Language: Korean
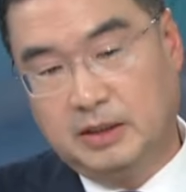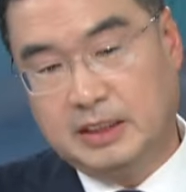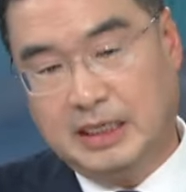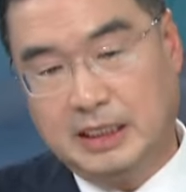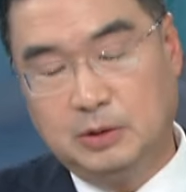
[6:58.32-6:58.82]

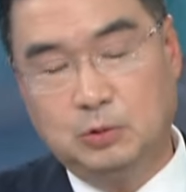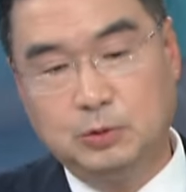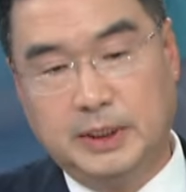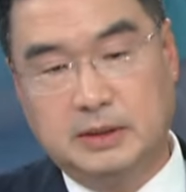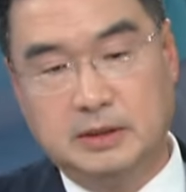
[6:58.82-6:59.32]
강한
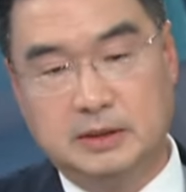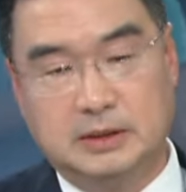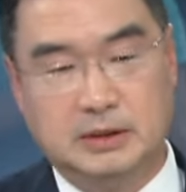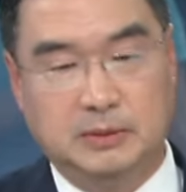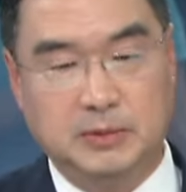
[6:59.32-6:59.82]
호우의 그런
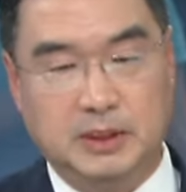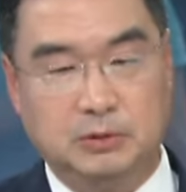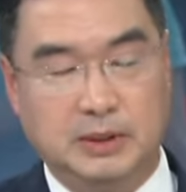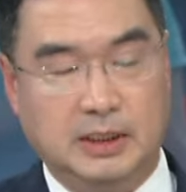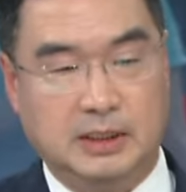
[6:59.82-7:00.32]
지점들이
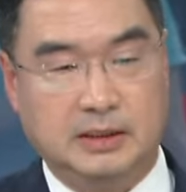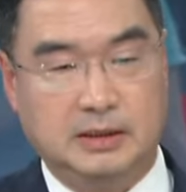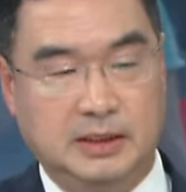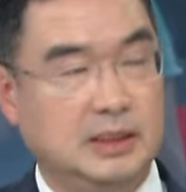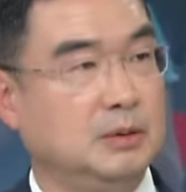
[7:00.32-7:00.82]
우리가
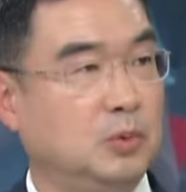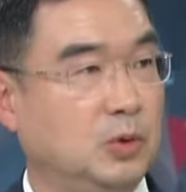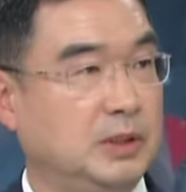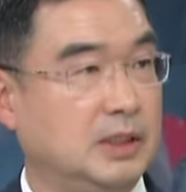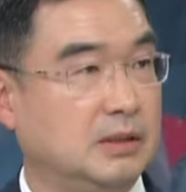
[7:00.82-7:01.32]
트리깅
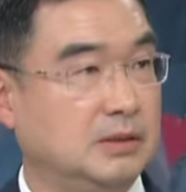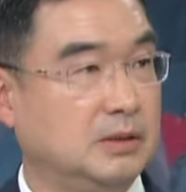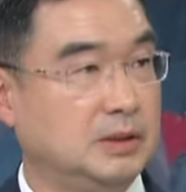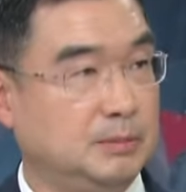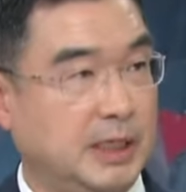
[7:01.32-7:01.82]
포인트라
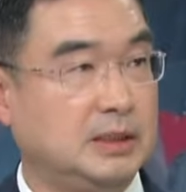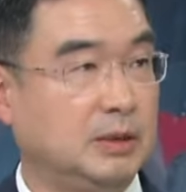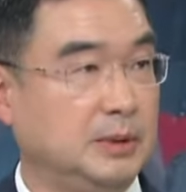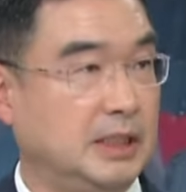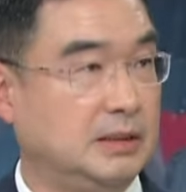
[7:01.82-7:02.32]
그러죠.
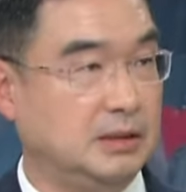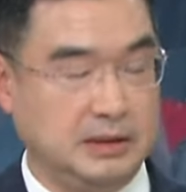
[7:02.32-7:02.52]
시발점이 돼서